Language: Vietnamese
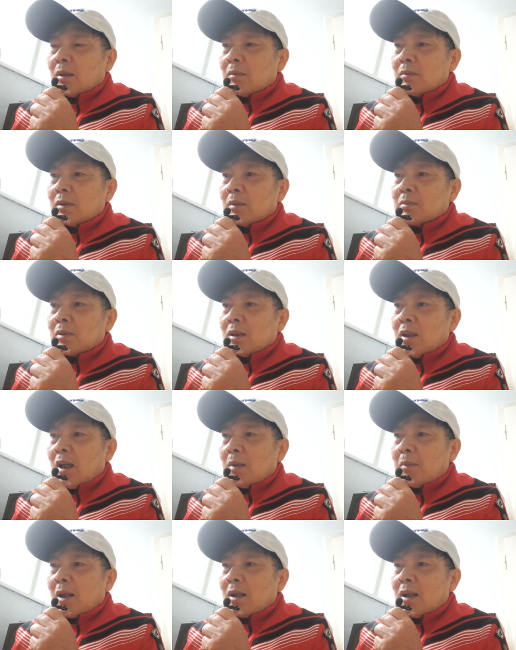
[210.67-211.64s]
động, động từ
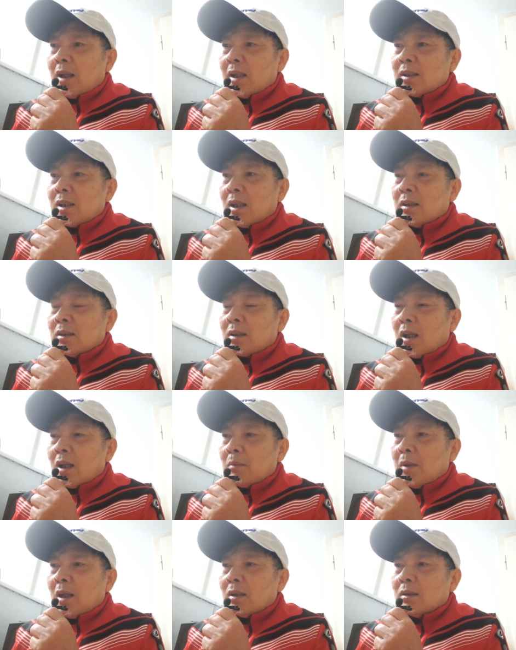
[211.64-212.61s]
nemen lấy sen
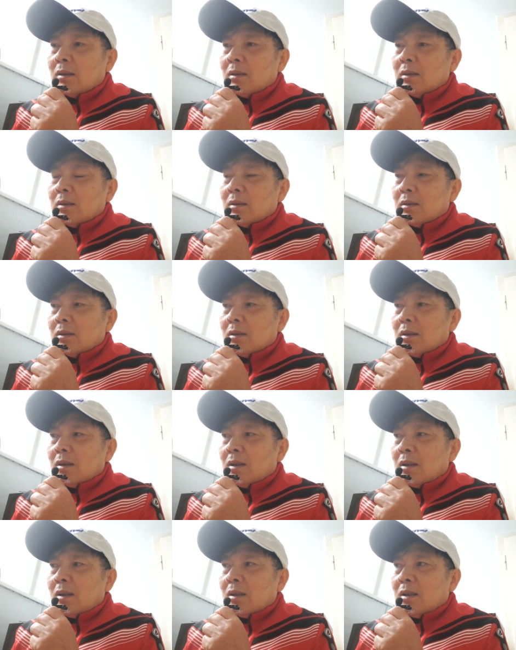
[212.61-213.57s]
kế bên
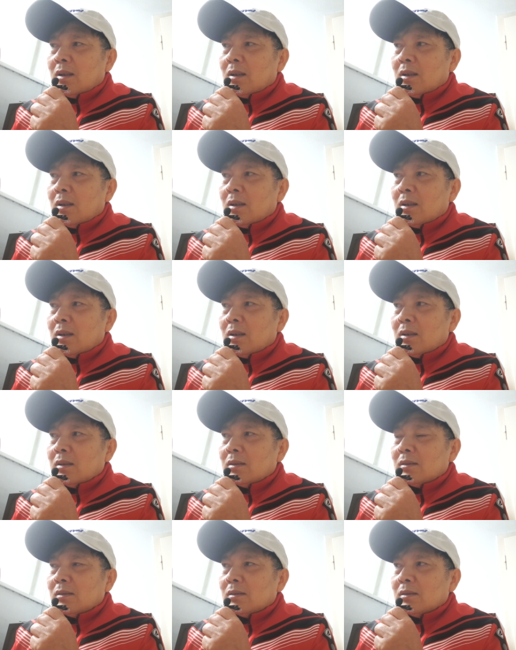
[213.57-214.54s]
uh,
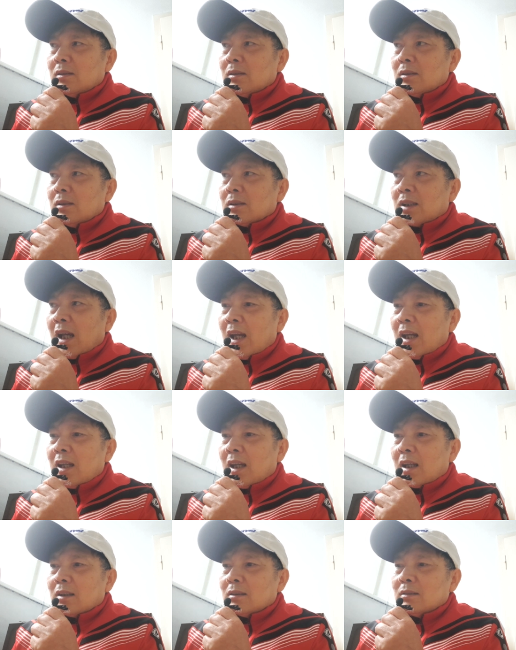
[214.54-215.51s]
kê
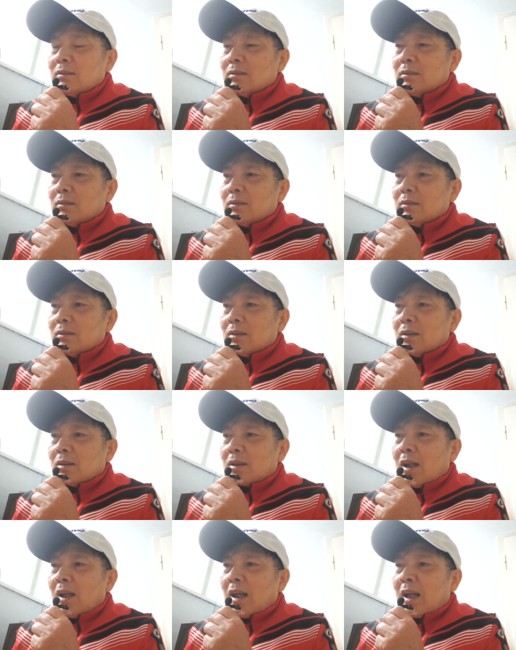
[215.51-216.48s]
hen
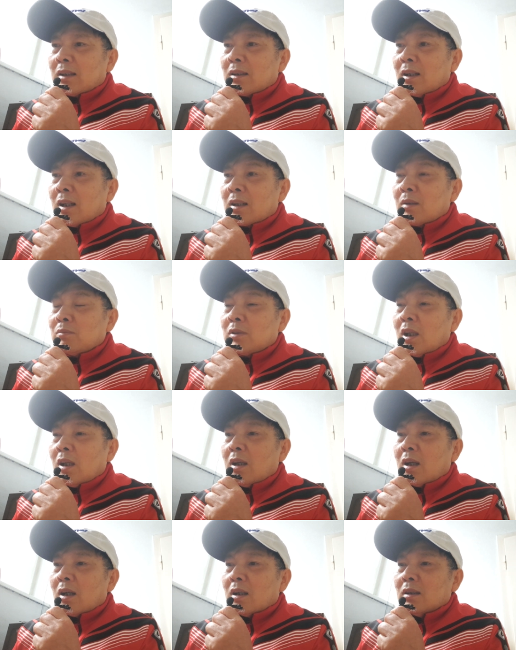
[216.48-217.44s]
kê hen thì lại không
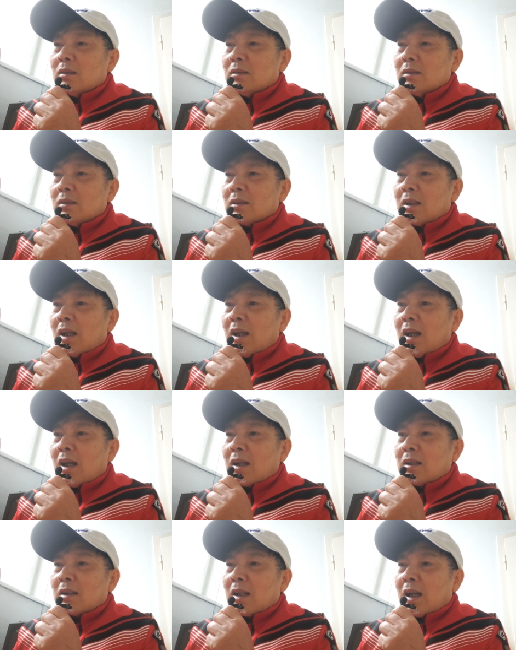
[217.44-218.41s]
chia kê
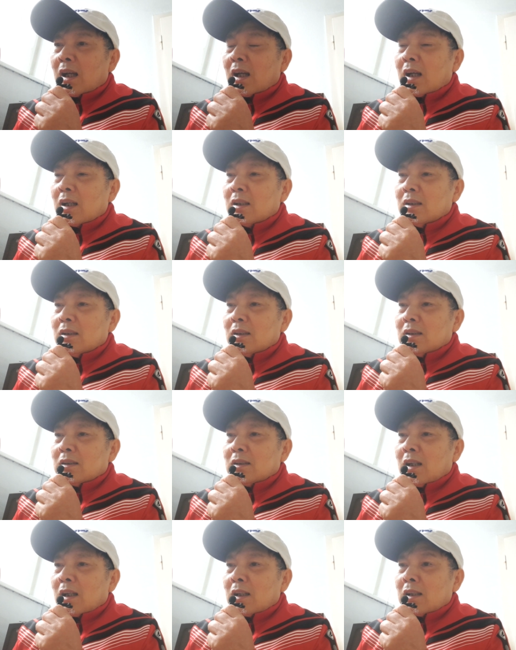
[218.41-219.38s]
hen là
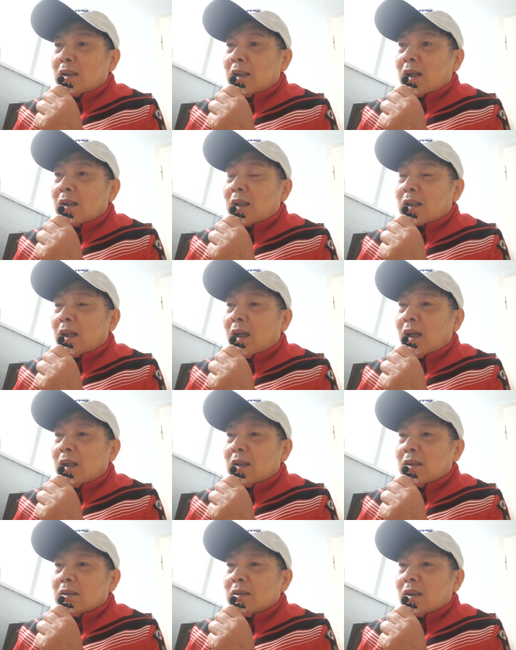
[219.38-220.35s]
và vẫn là
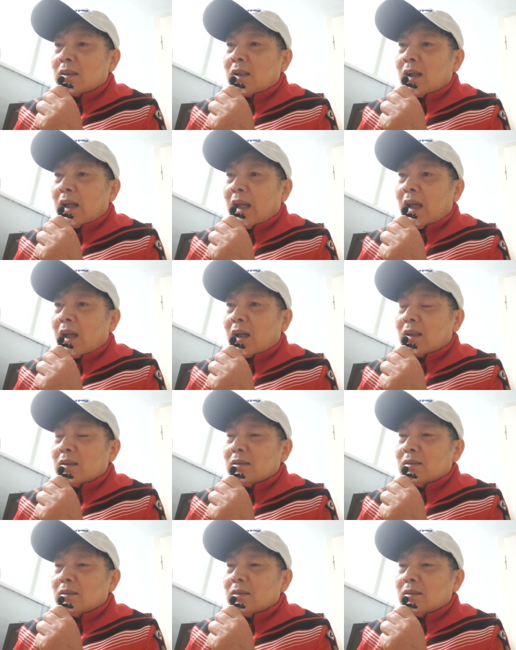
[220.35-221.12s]
kê vẫn ge